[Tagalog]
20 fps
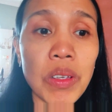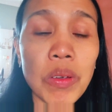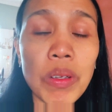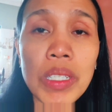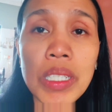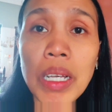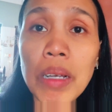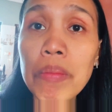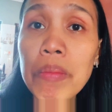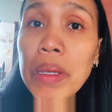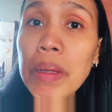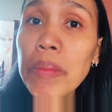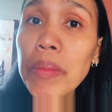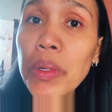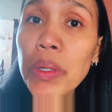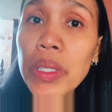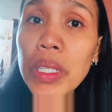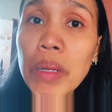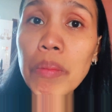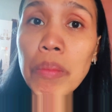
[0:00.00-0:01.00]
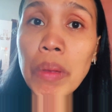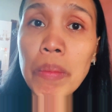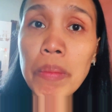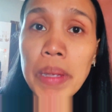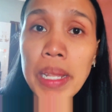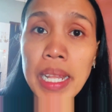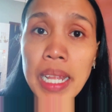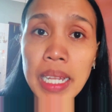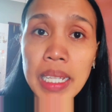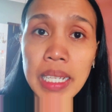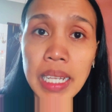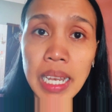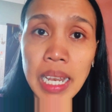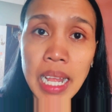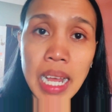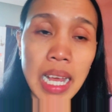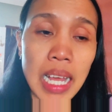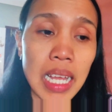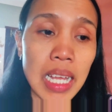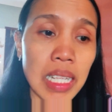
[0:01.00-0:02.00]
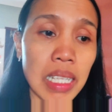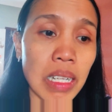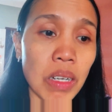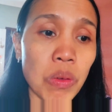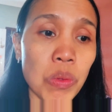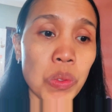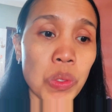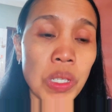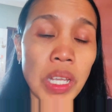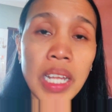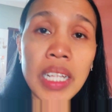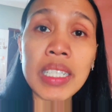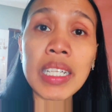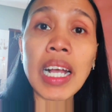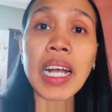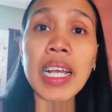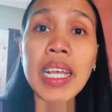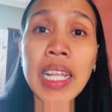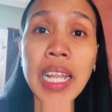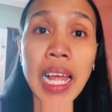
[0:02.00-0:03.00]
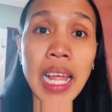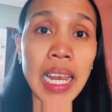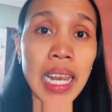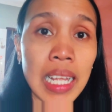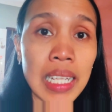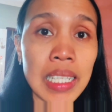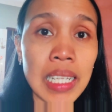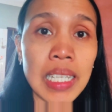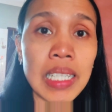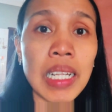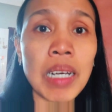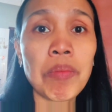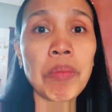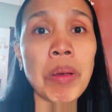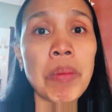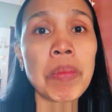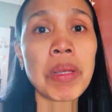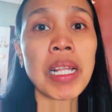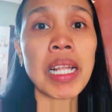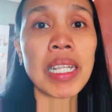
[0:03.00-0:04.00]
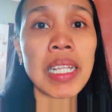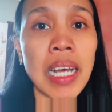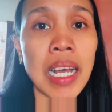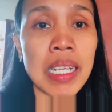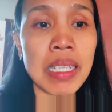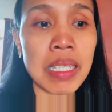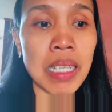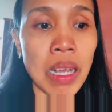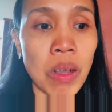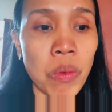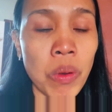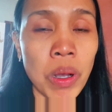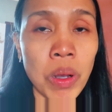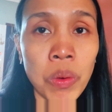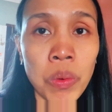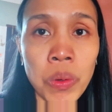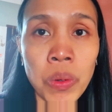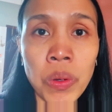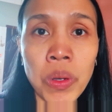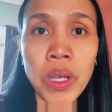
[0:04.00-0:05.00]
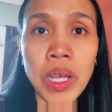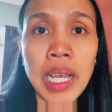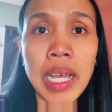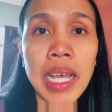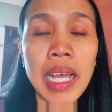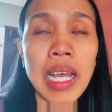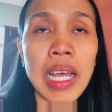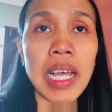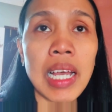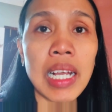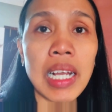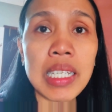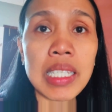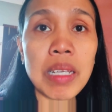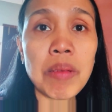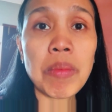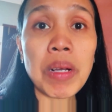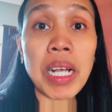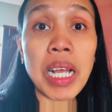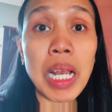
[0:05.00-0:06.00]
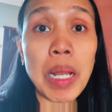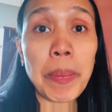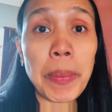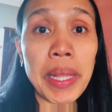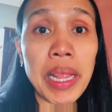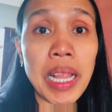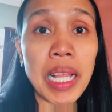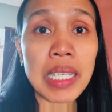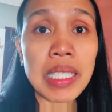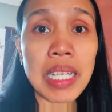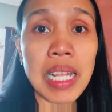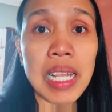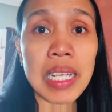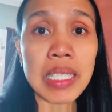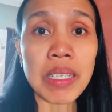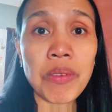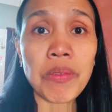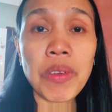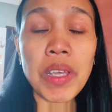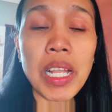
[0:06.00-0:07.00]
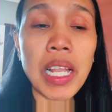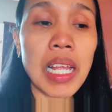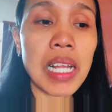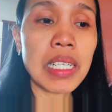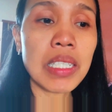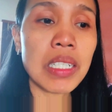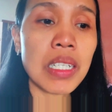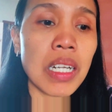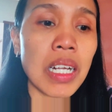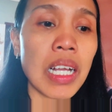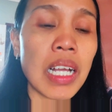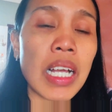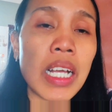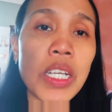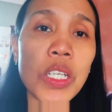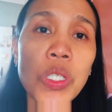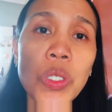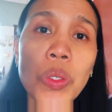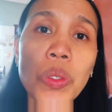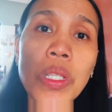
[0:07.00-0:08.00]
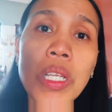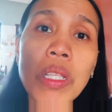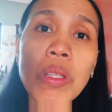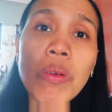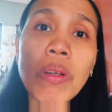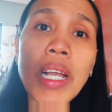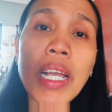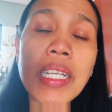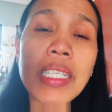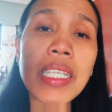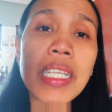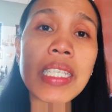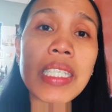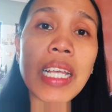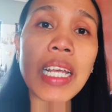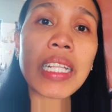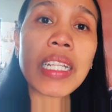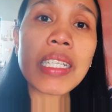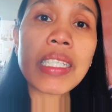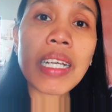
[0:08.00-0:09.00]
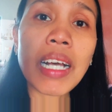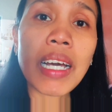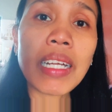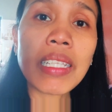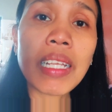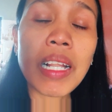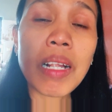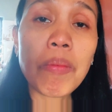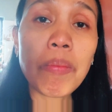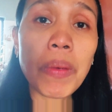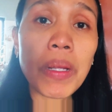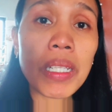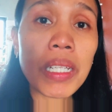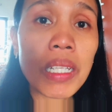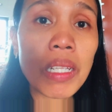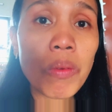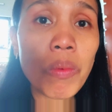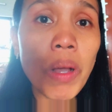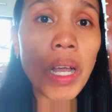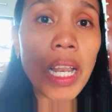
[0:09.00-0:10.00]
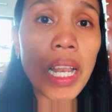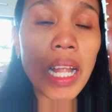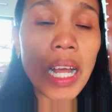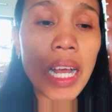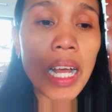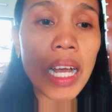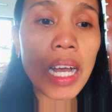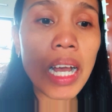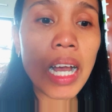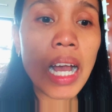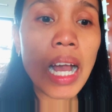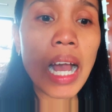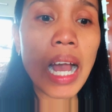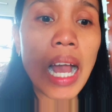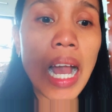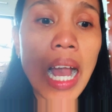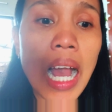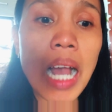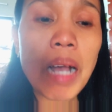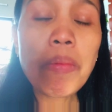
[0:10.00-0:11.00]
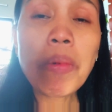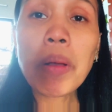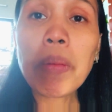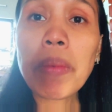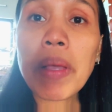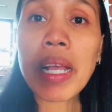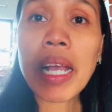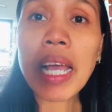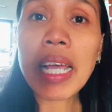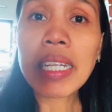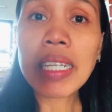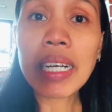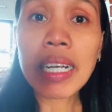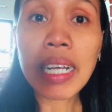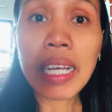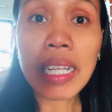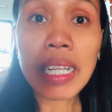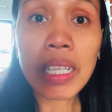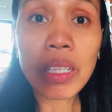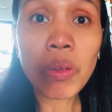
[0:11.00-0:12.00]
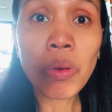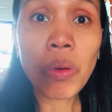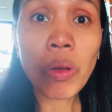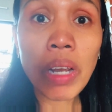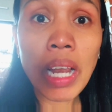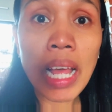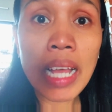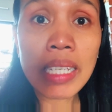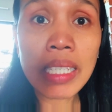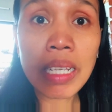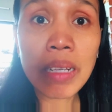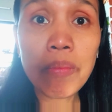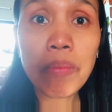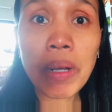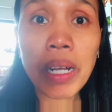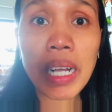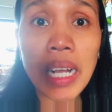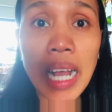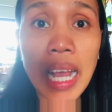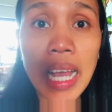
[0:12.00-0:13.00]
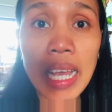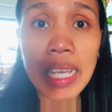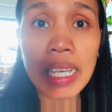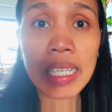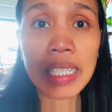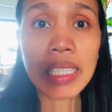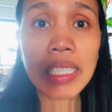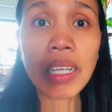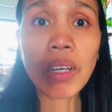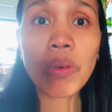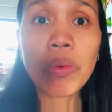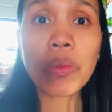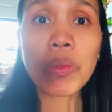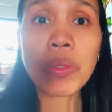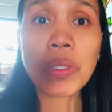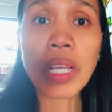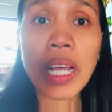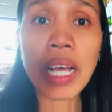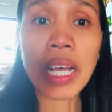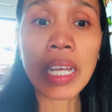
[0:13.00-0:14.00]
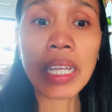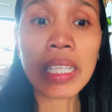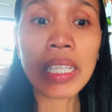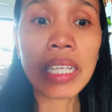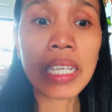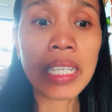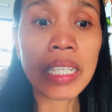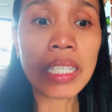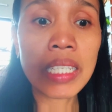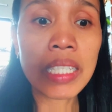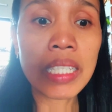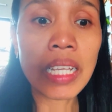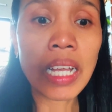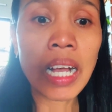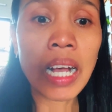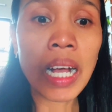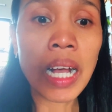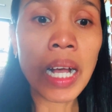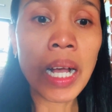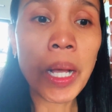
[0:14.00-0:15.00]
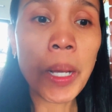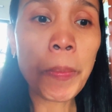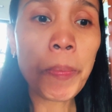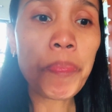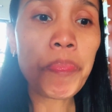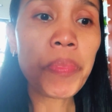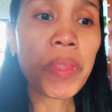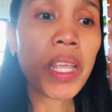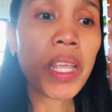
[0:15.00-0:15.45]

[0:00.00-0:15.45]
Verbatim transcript: na yung isang miyembro ng pamilya nila na kung saan kakilala din ng pamilya ng asawa ko kasi magkalapit lang sila sa village. So dito guys, isa din sa kanilang paniniwala ang magbigay ng ganitong klasing pagkain na kung saan is uh,